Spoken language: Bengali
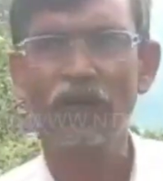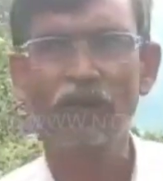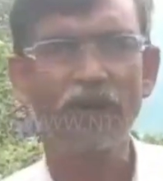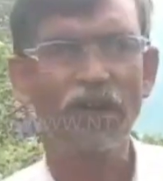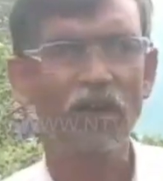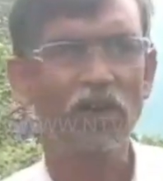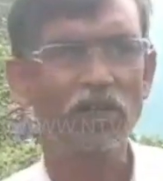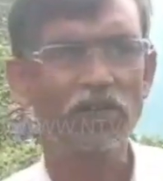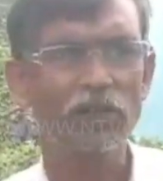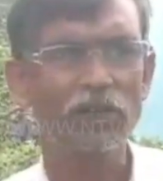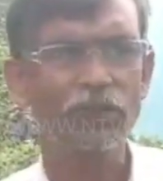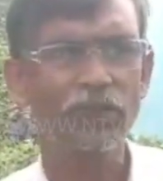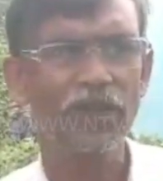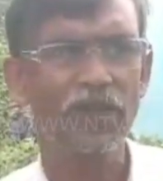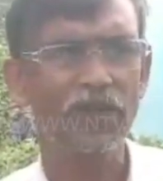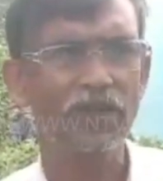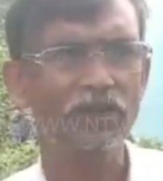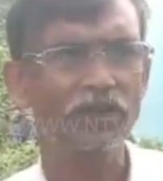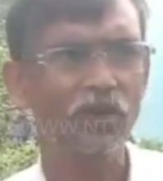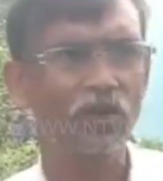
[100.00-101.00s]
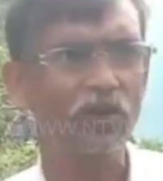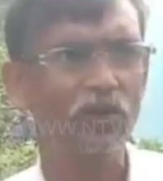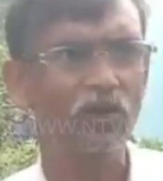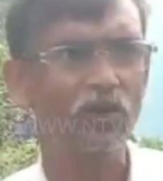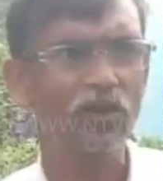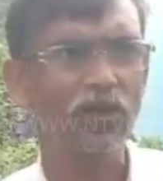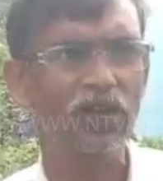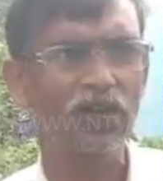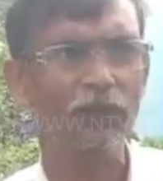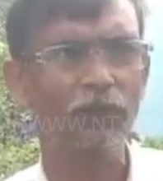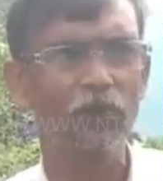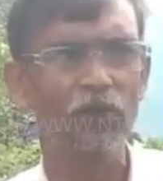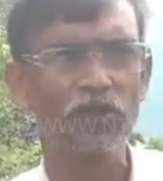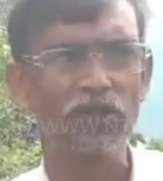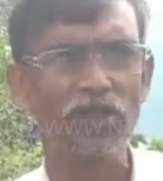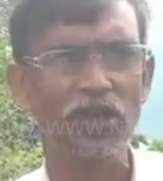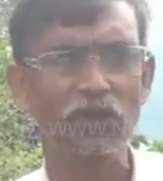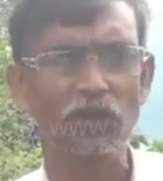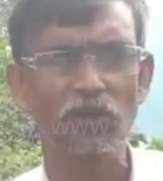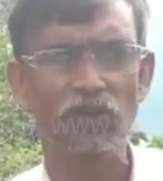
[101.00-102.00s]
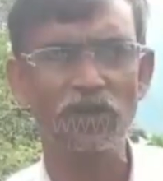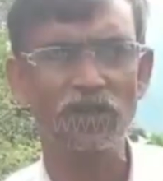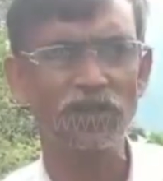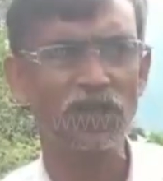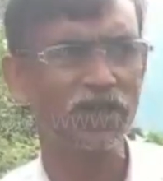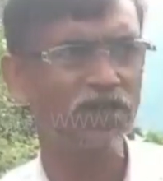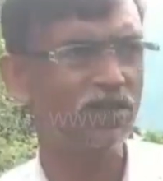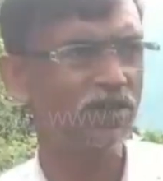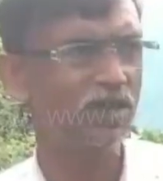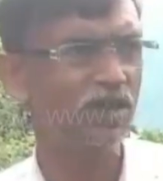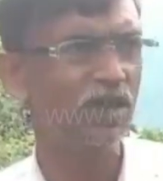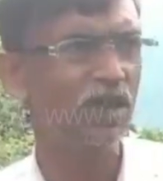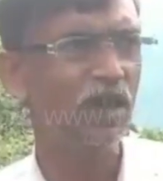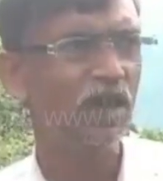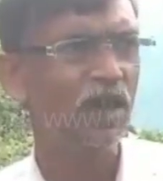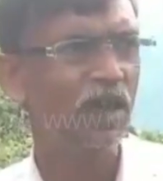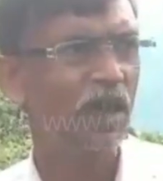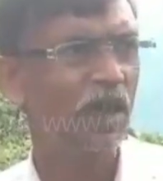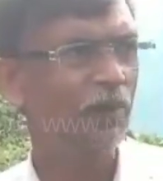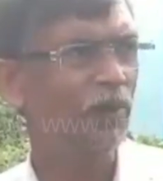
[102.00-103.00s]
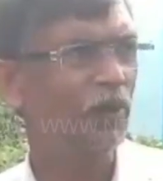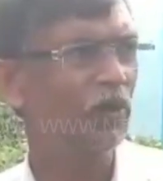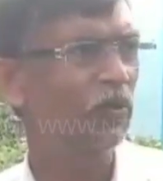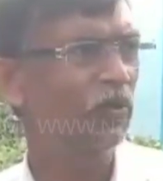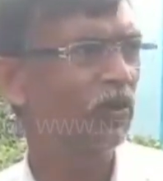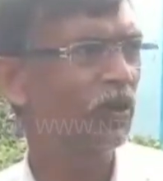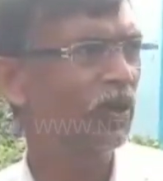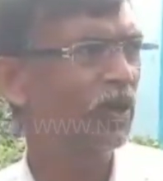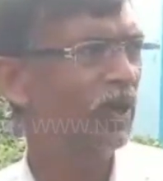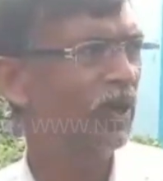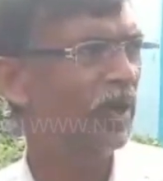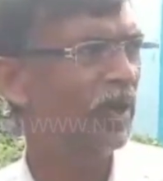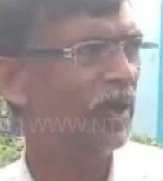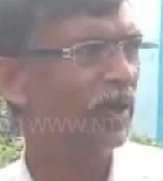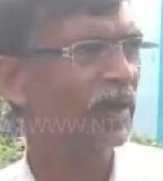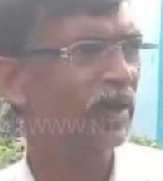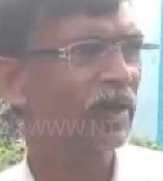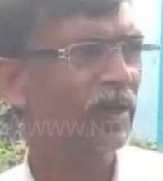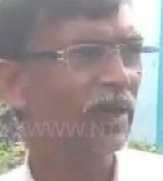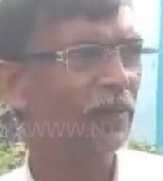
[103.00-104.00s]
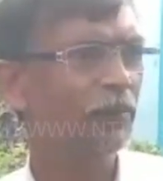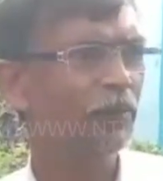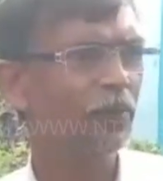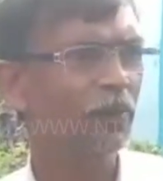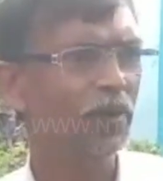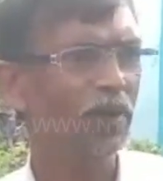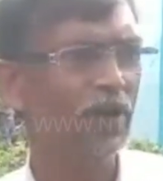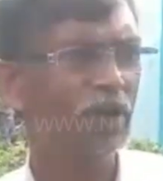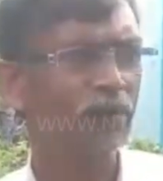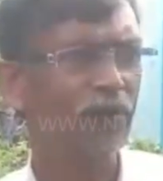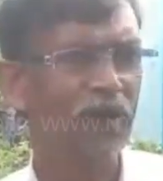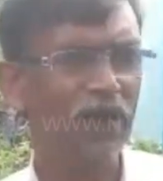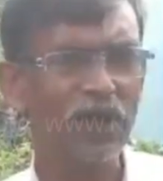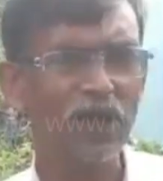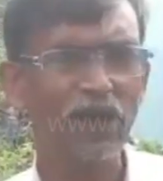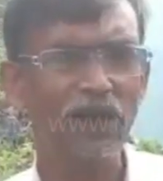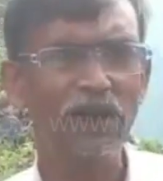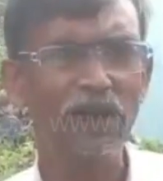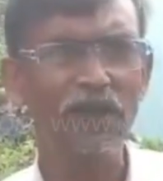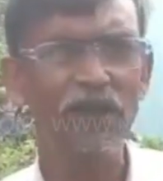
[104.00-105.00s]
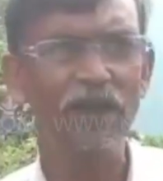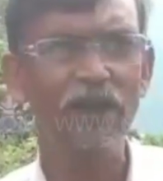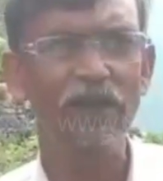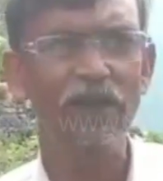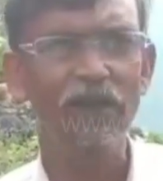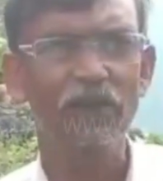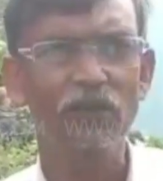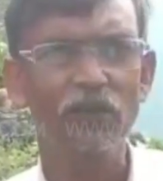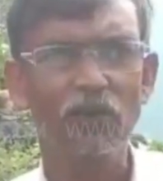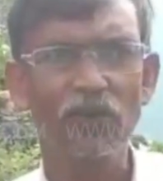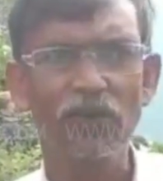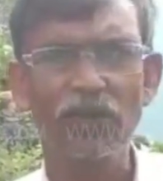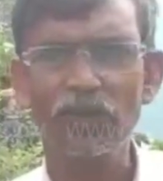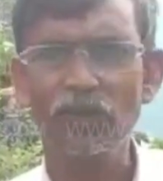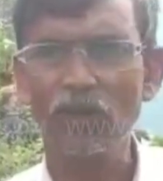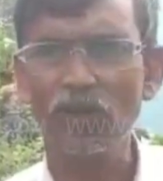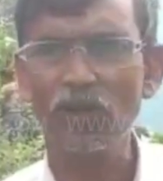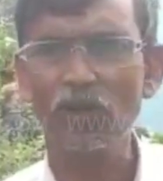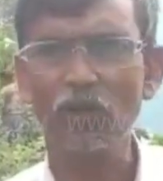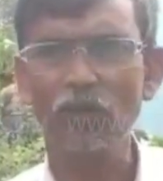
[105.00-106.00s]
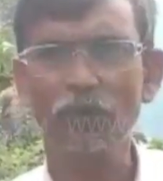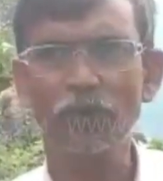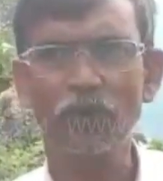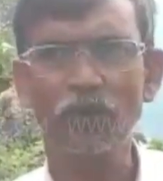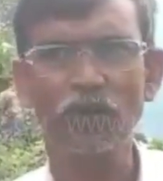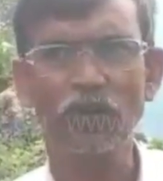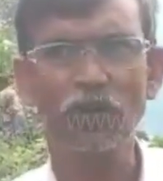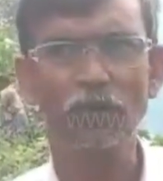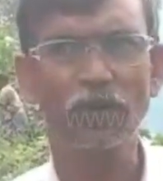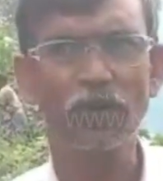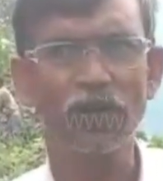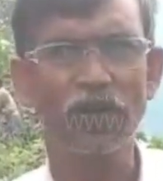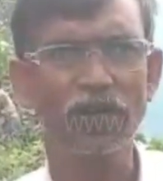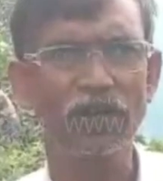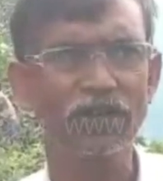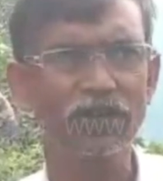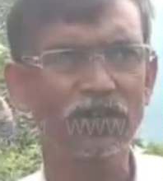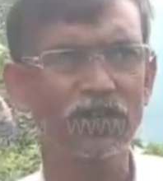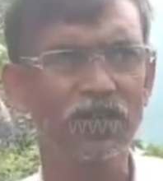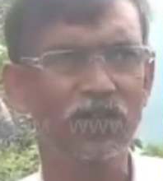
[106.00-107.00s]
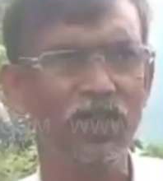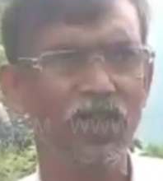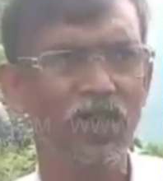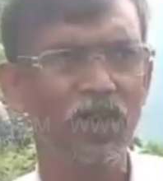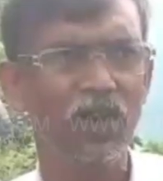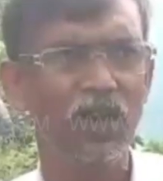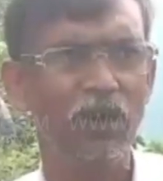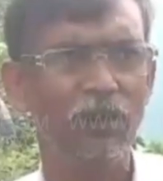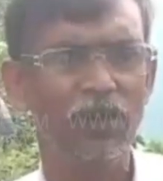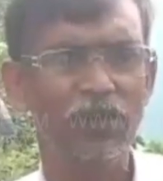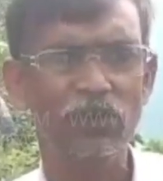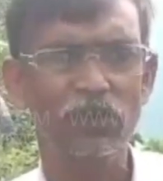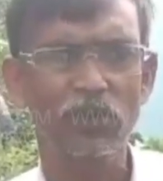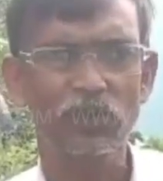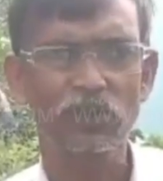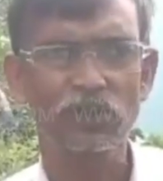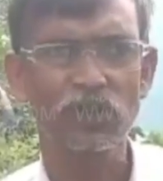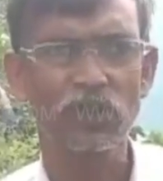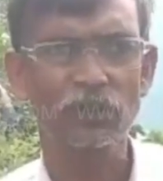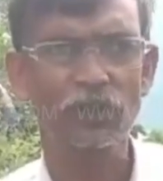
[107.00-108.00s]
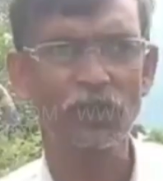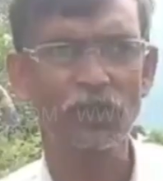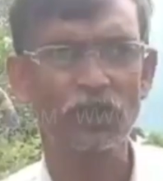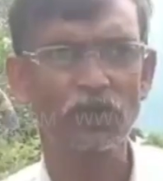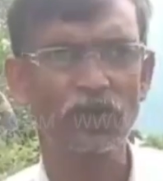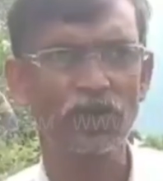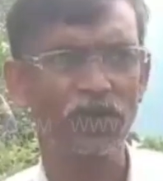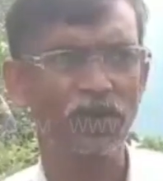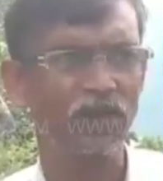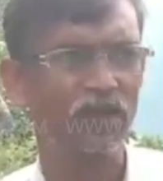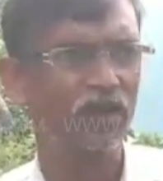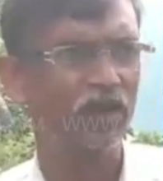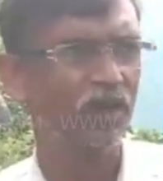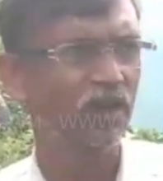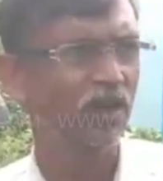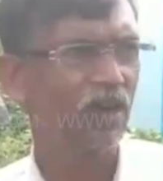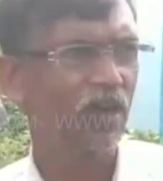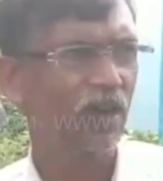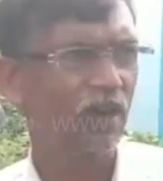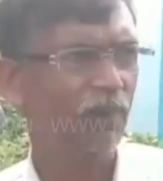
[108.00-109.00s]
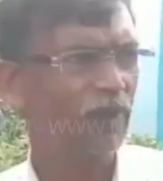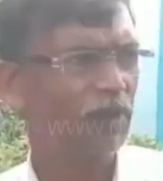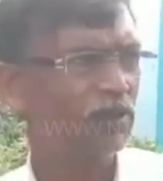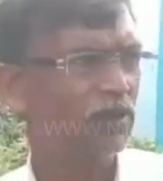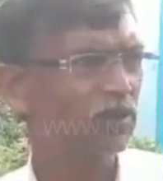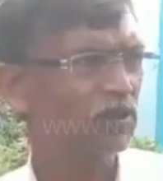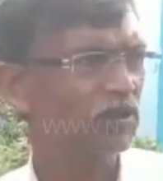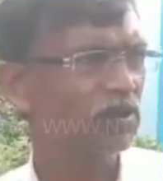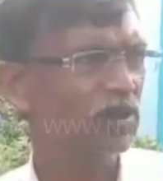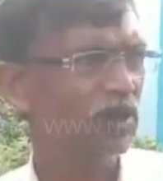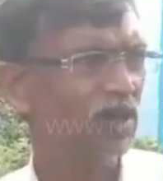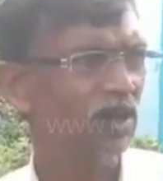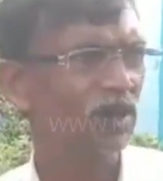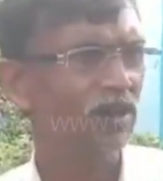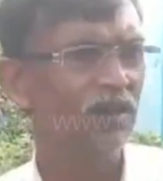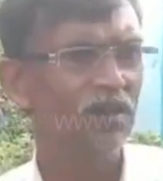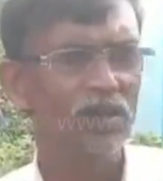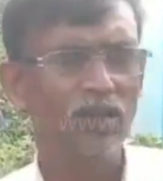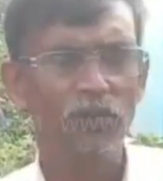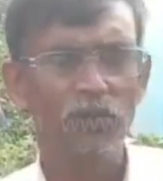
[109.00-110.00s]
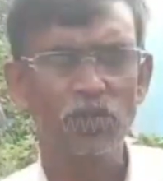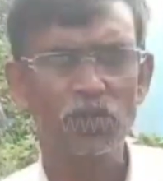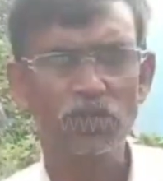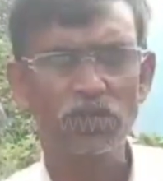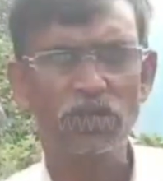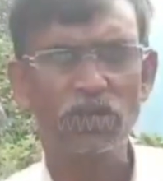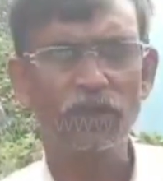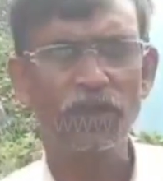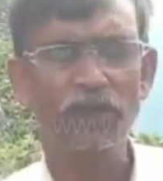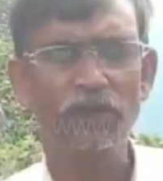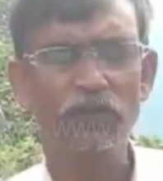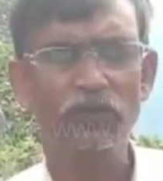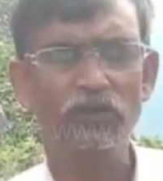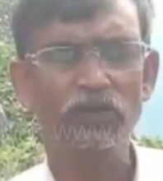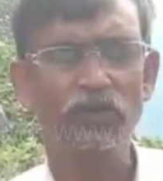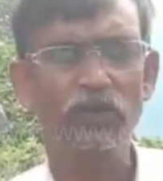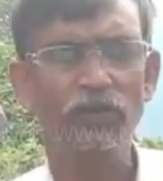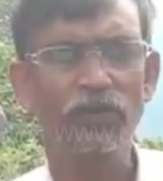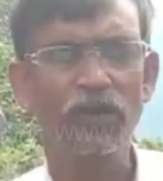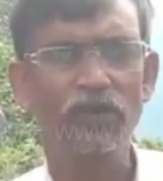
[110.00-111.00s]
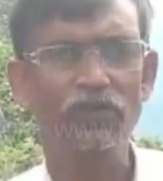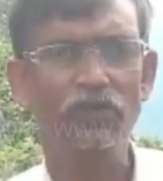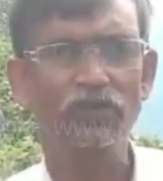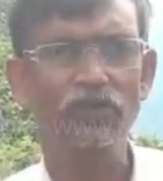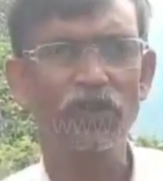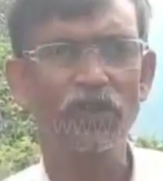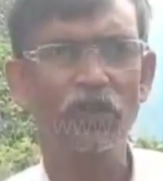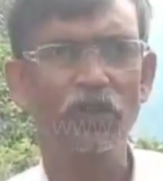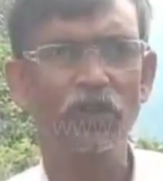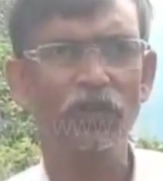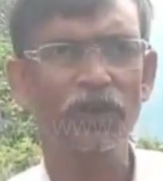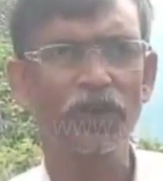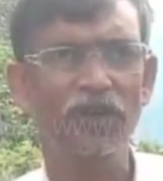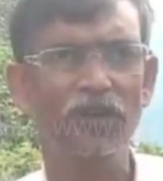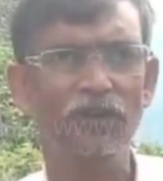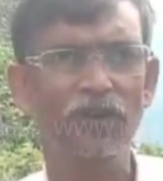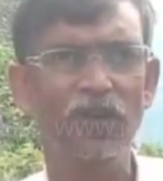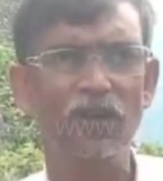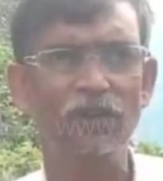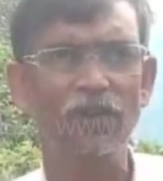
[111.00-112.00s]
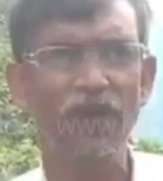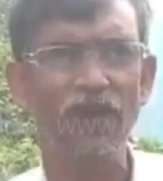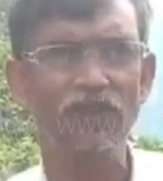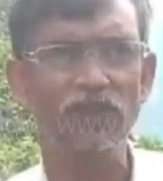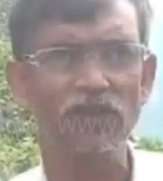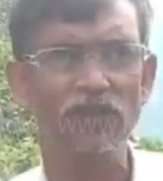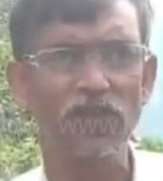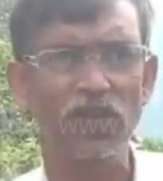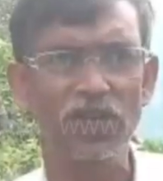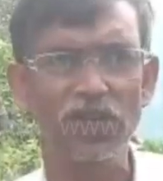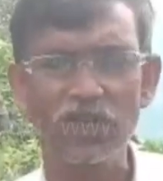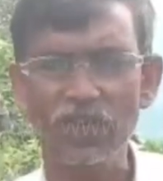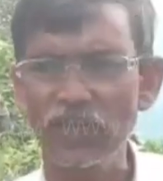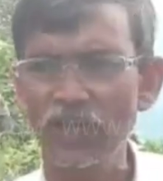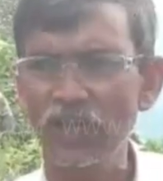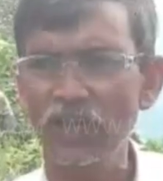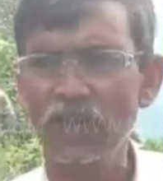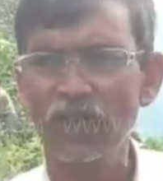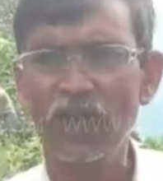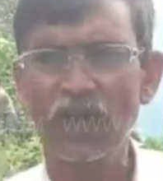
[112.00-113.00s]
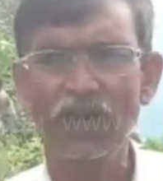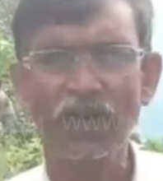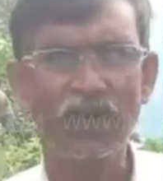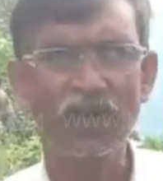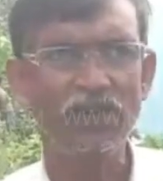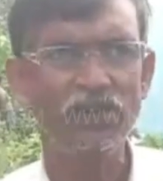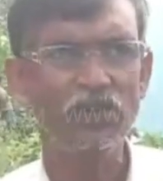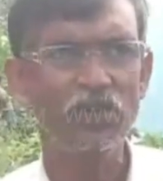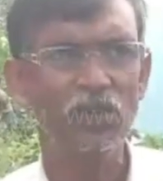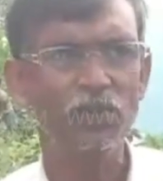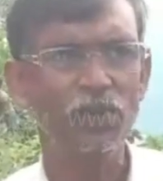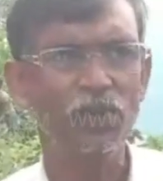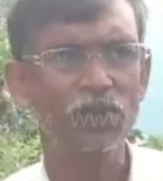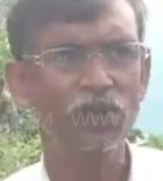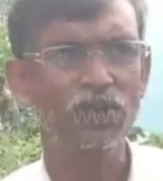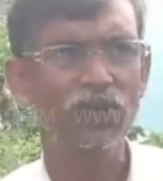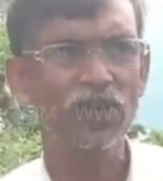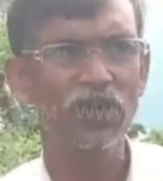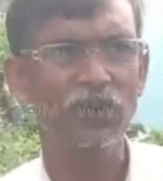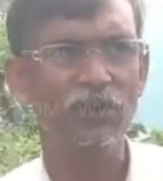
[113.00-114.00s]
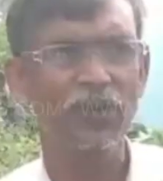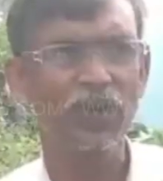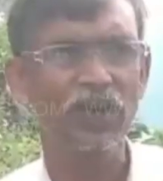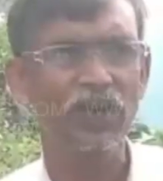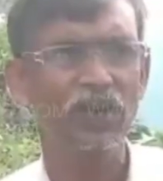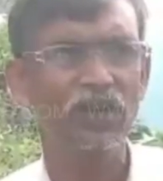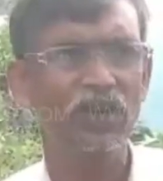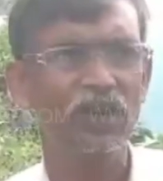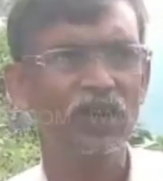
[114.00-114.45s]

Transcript: লালবাগ হসপিটালের জঙ্গলটাকে পরিষ্কার করতে চাইছি এবং এখানে ফুলের বাগান তৈরি করারও পরিকল্পনা নিচ্ছি আমার সংস্থার পক্ষ থেকে আমার সংস্থা মুর্শিদাবাদ রোশনবাগ সোশ্যাল ওয়েলফেয়ার ডেভেলপমেন্ট সোসাইটি এই এনজিওর পক্ষ থেকে আমরা